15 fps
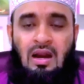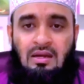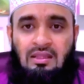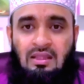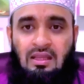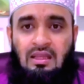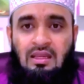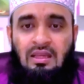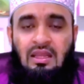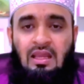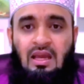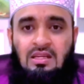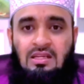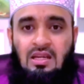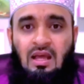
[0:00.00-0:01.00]
হাট থেকে
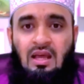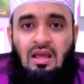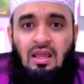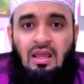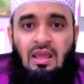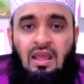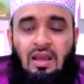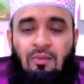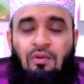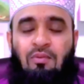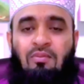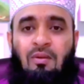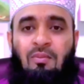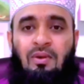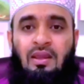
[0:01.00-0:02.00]
নিয়ে আসা
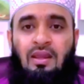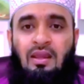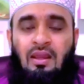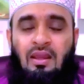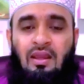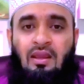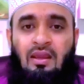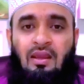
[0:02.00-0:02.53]
এমনভাবে